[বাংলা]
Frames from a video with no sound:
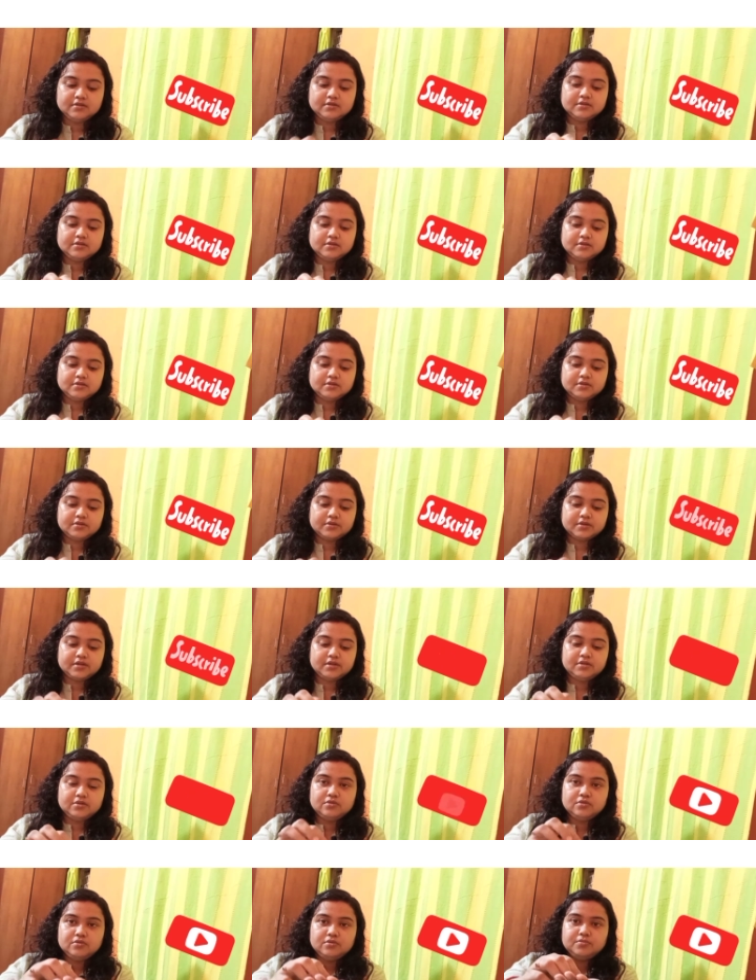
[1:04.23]
তারপরে তুমি
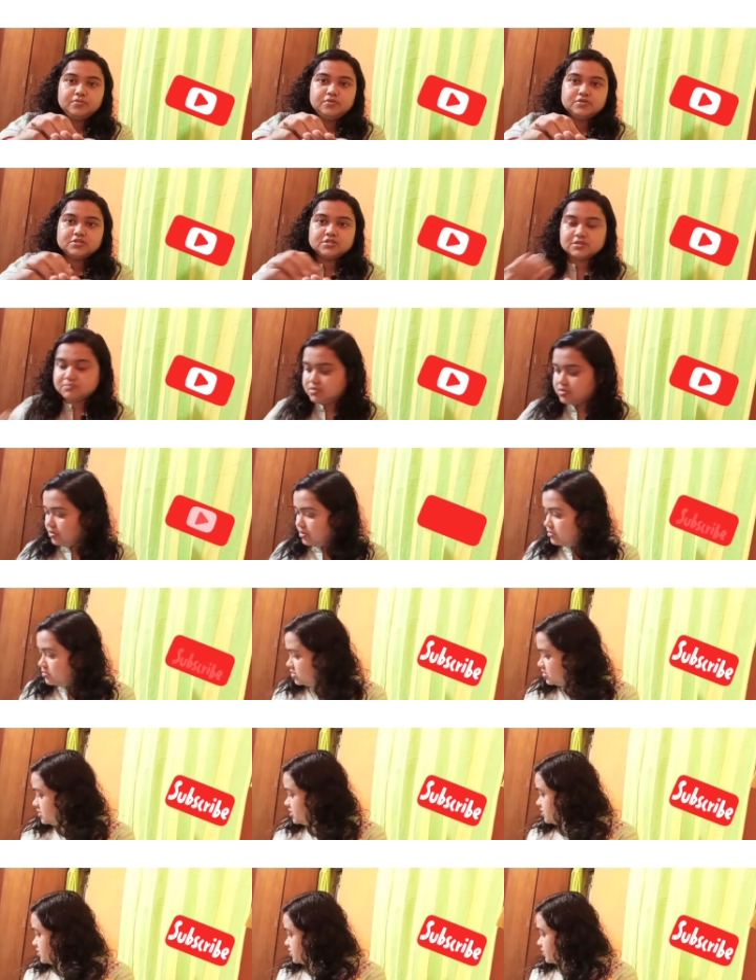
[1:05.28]
সেটা হাতে নিয়ে
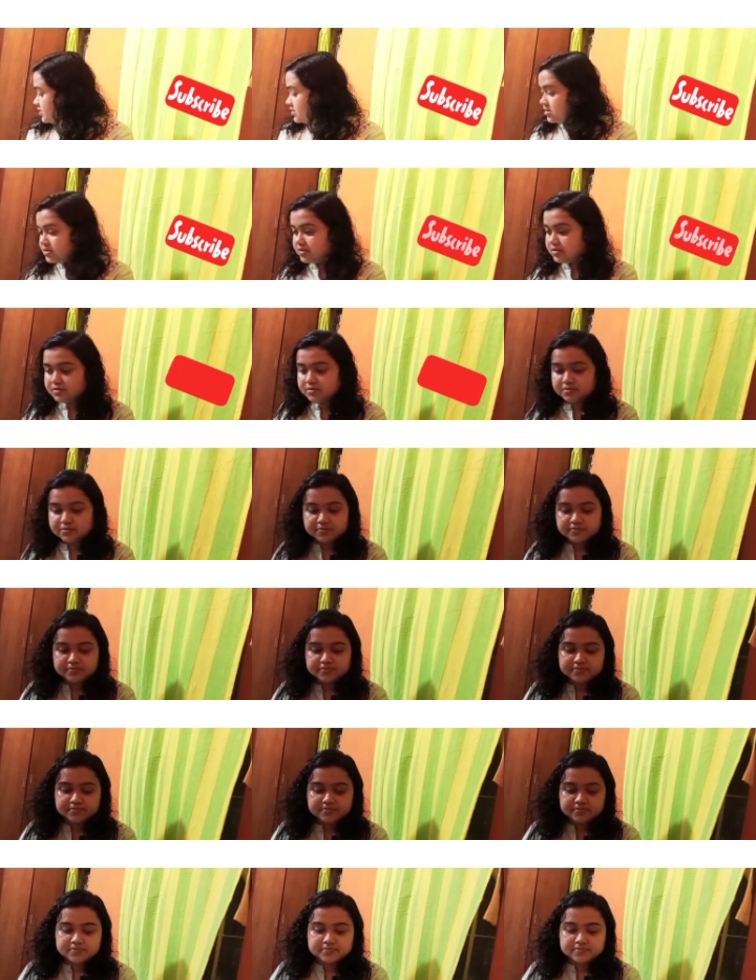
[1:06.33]
নিলে কন্ট্যাক্ট লেন্সটাকে